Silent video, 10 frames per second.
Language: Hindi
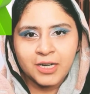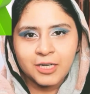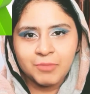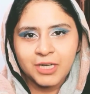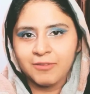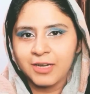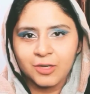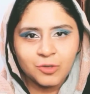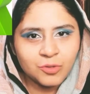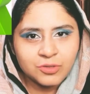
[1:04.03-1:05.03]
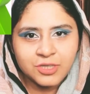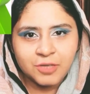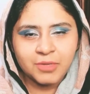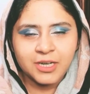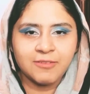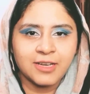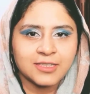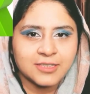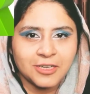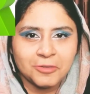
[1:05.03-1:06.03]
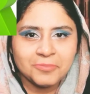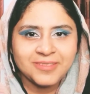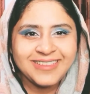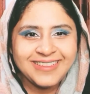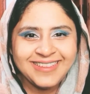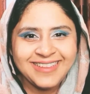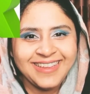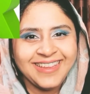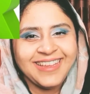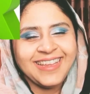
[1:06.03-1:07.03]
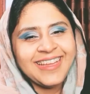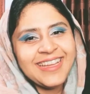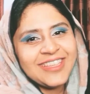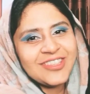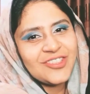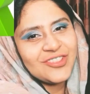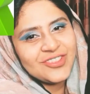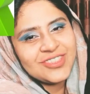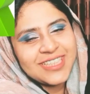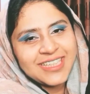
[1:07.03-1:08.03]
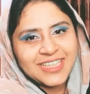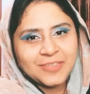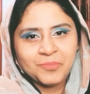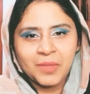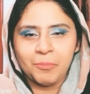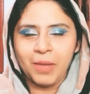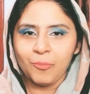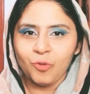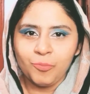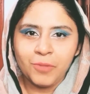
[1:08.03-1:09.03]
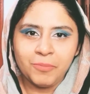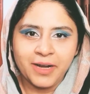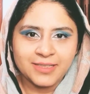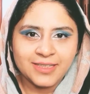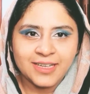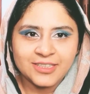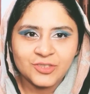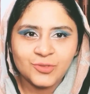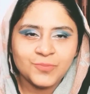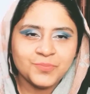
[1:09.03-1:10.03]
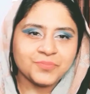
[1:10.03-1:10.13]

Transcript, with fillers: नहीं मिलने वाला कोच नहीं मिलने वाला जनाब तो चलिए मैं आपको अपना ब्रांड दिखाती हूँ